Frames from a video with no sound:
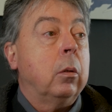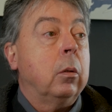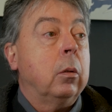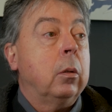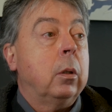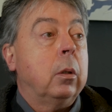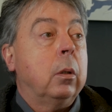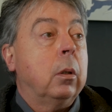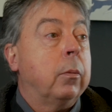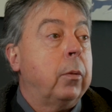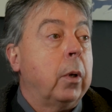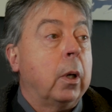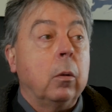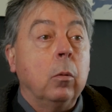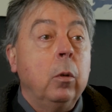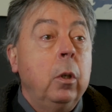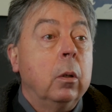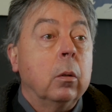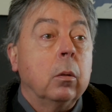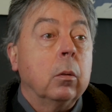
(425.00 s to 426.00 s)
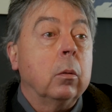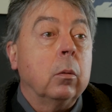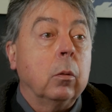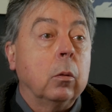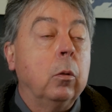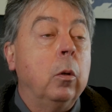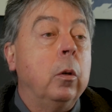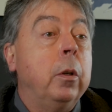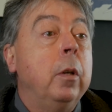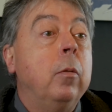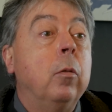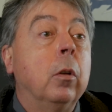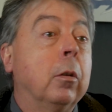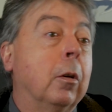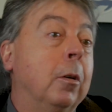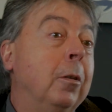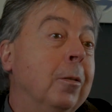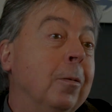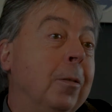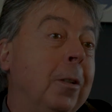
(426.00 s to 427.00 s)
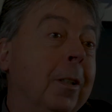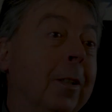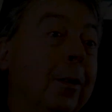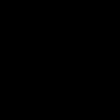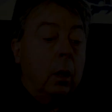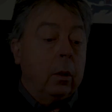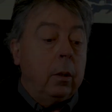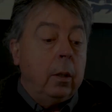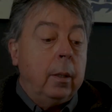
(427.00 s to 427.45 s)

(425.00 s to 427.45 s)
euh, enfin oui, on cultive notre œil, je veux dire.